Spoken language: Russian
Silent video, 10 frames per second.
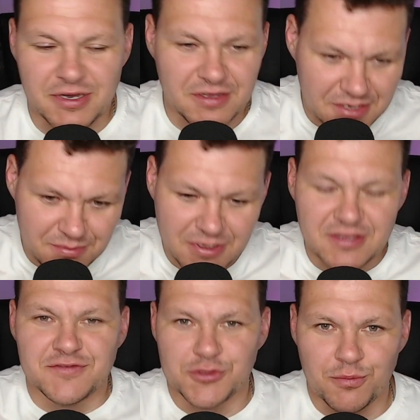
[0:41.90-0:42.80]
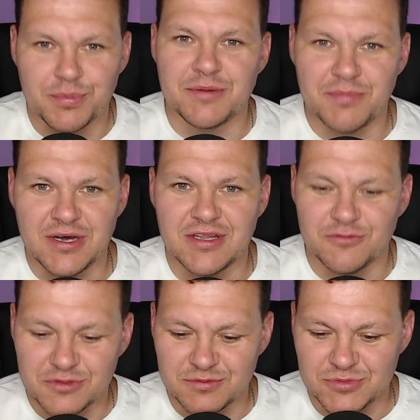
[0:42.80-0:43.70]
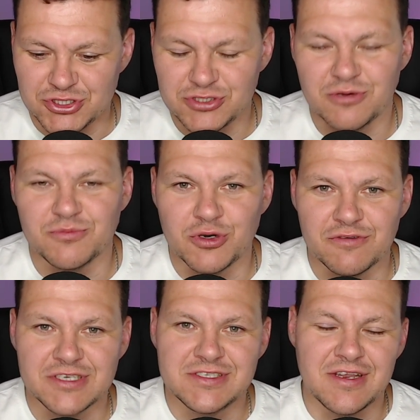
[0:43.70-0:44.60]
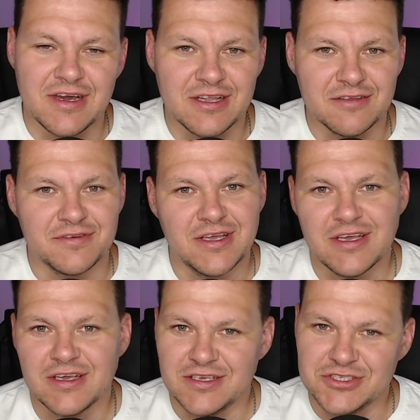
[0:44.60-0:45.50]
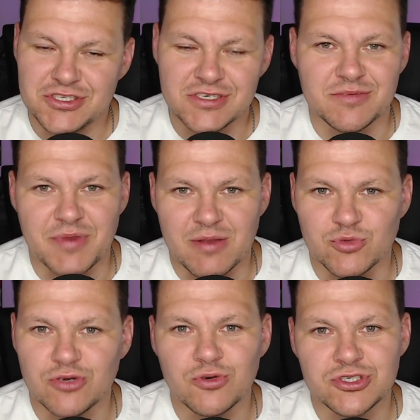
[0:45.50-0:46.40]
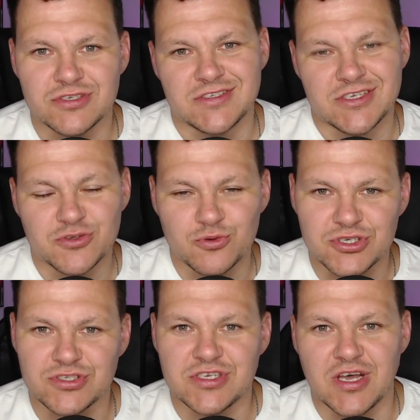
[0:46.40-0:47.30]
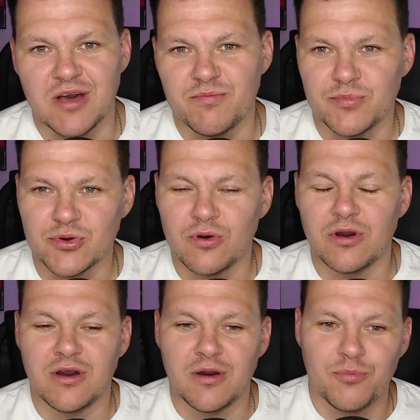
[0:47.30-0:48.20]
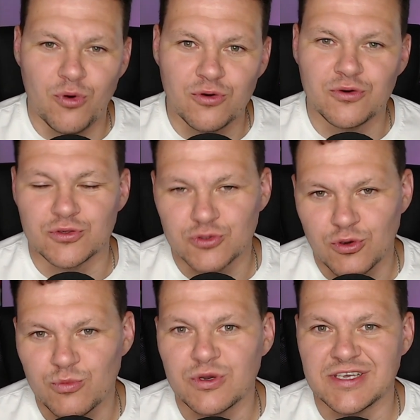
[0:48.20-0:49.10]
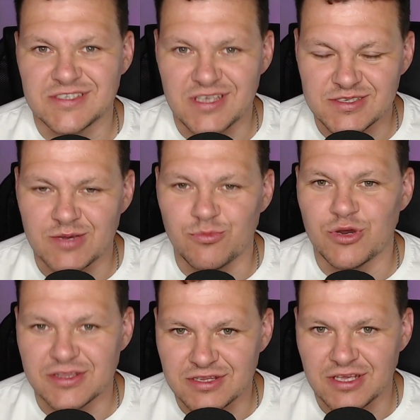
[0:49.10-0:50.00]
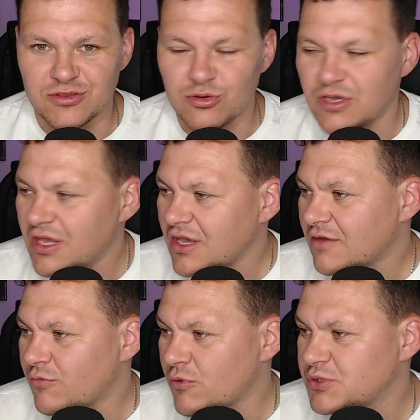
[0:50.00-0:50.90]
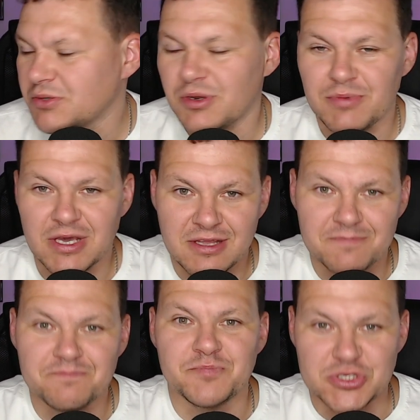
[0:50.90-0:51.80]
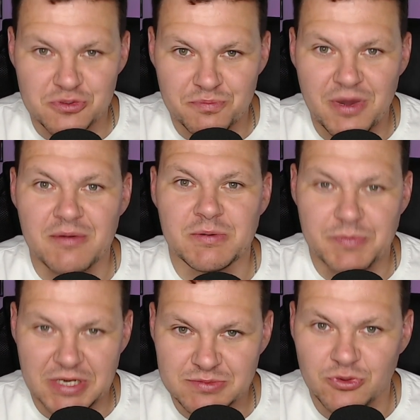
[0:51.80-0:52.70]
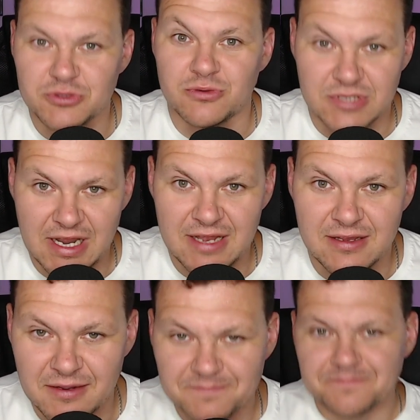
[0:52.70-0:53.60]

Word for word: Ребята, и все пропало. Вот мы ждем новых сериалов. Если честно, прям уже очень соскучился а, про, а, по крутому казахскому контенту. В общем, ребята, приступаем к просмотру трейлера.